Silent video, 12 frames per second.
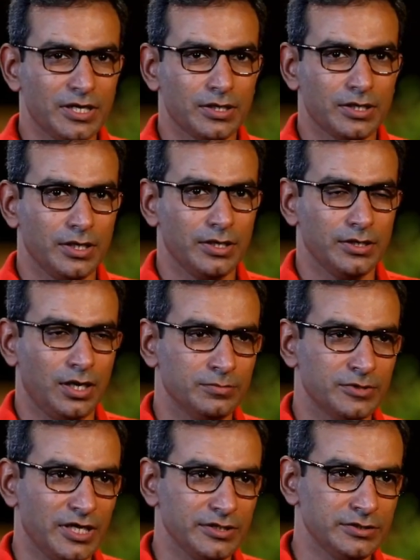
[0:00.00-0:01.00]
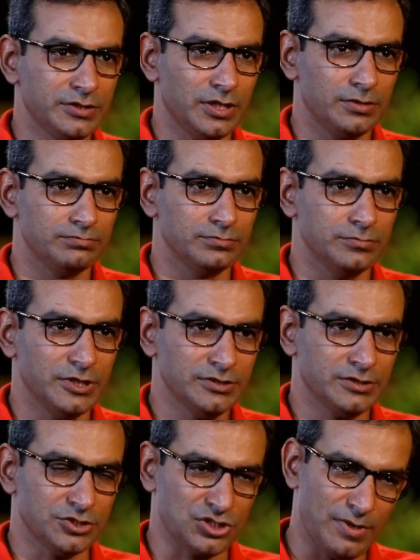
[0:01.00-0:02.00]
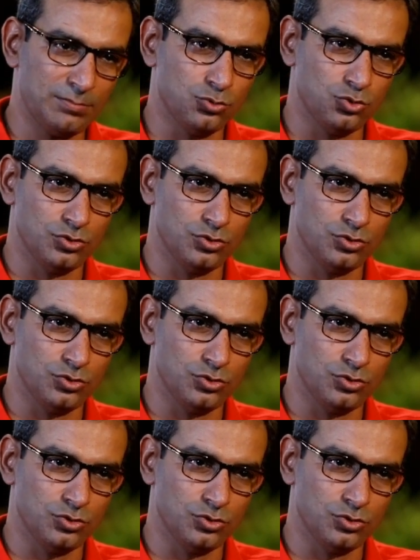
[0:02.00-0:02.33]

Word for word: بالك يا عمرو يعني انت انت شباب